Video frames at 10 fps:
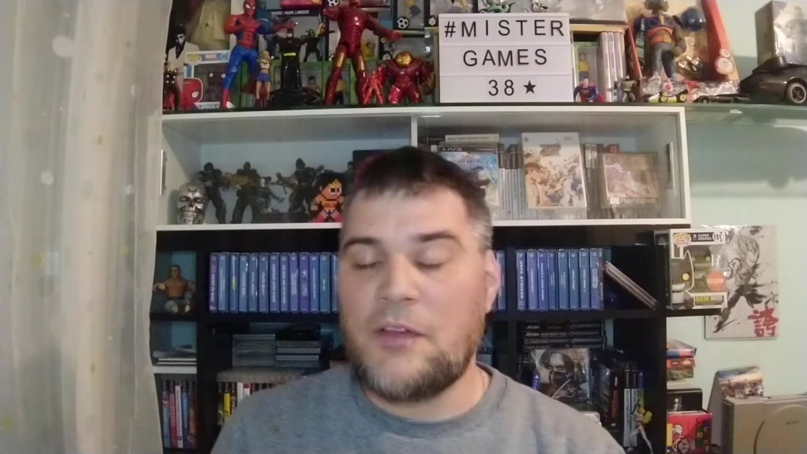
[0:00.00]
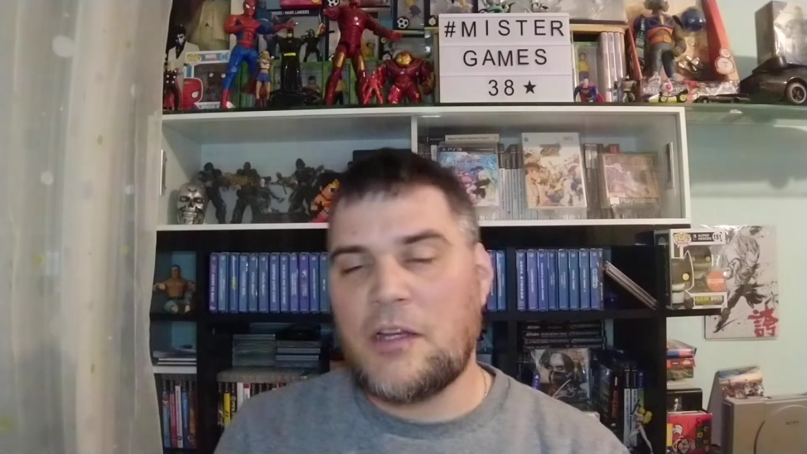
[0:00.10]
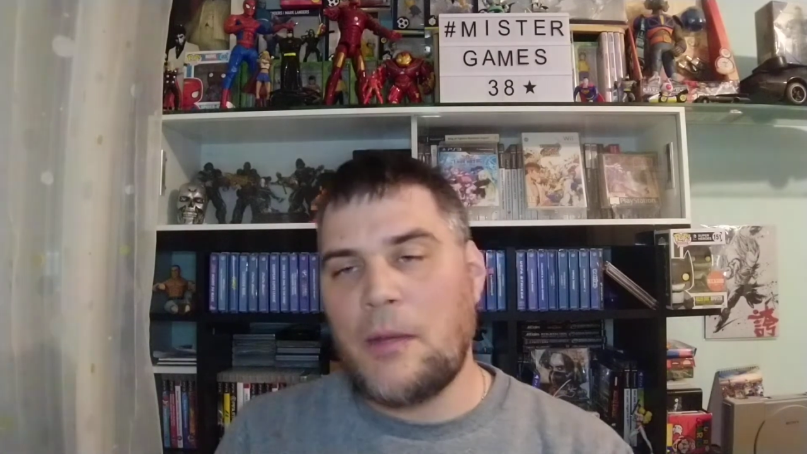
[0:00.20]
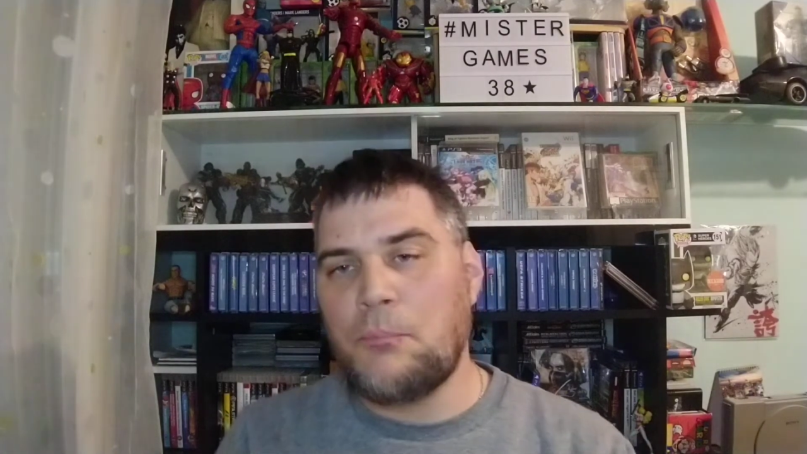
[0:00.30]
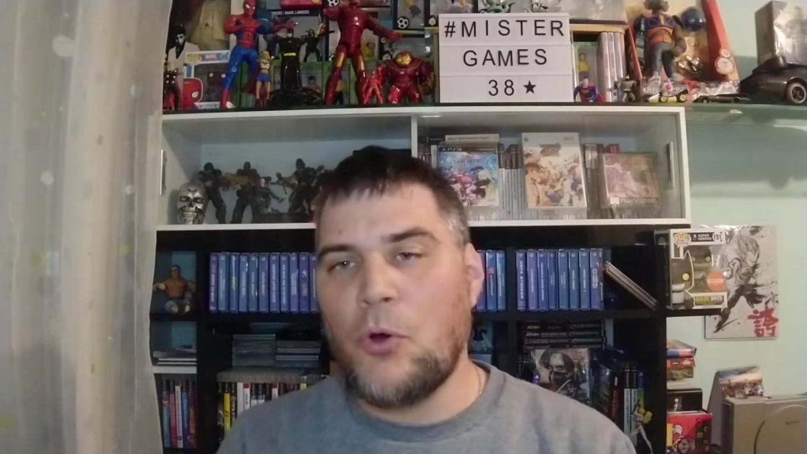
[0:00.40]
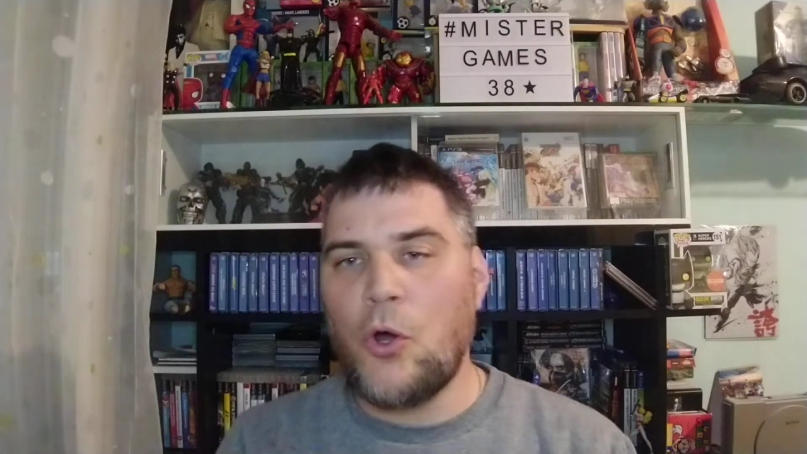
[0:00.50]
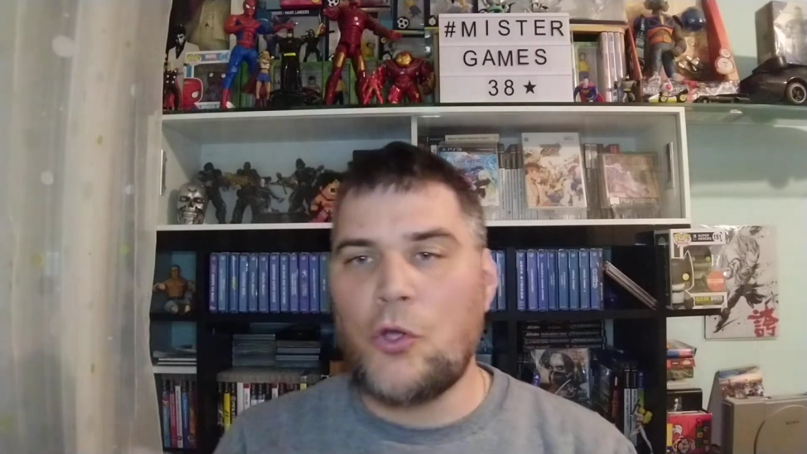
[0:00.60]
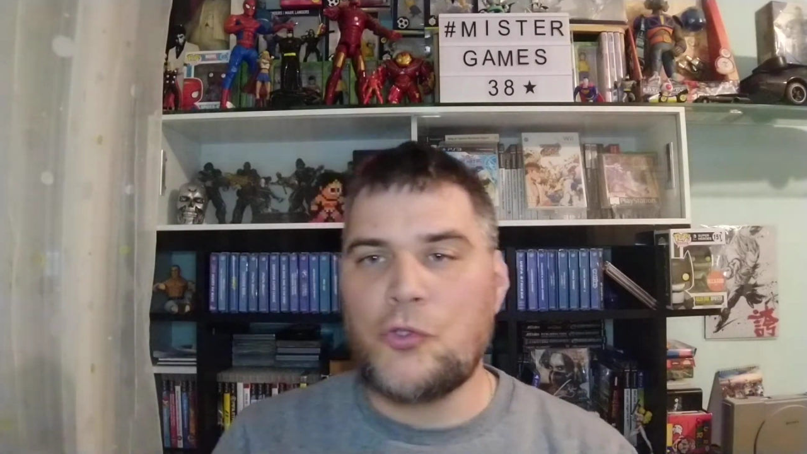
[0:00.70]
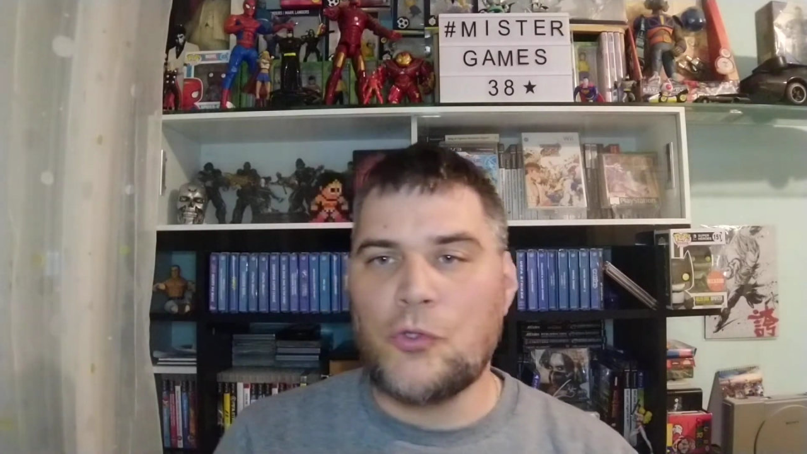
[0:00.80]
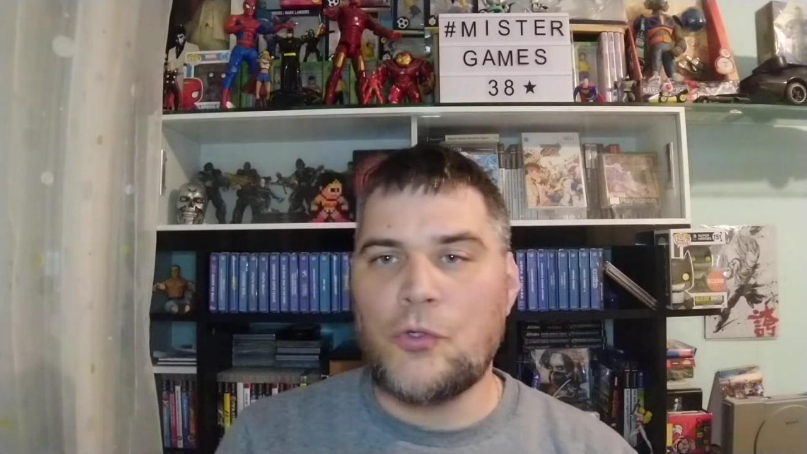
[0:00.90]
avec les
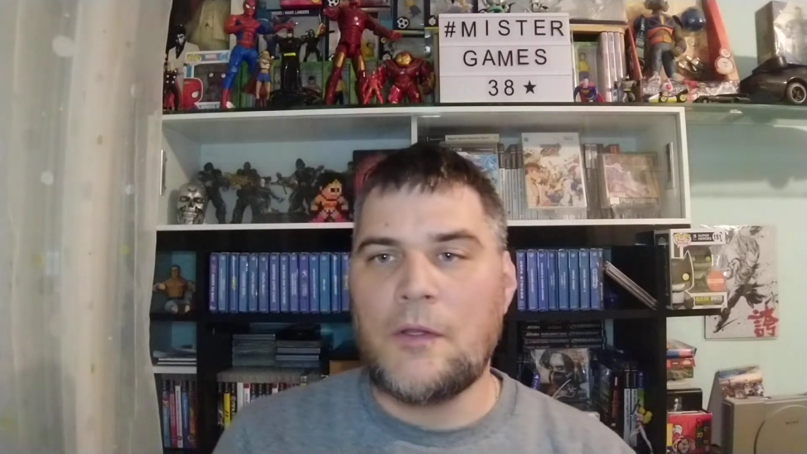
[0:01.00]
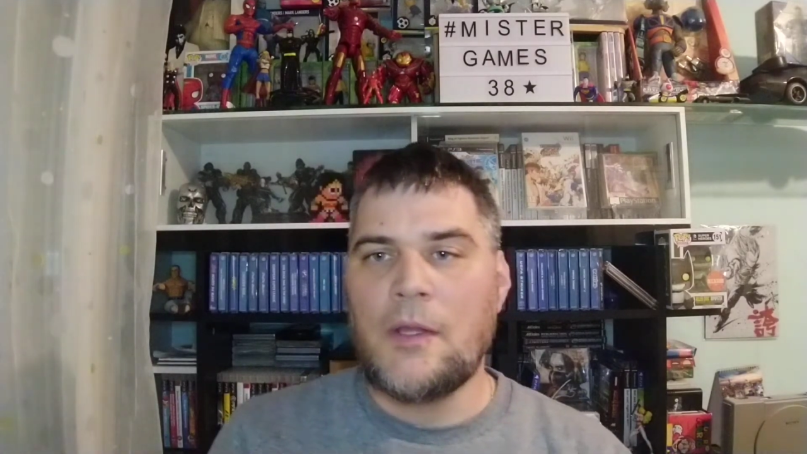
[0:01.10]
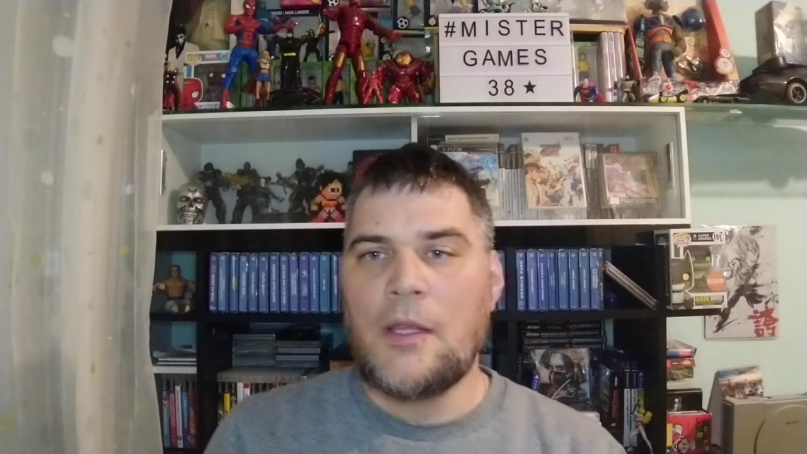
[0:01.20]
POG euh,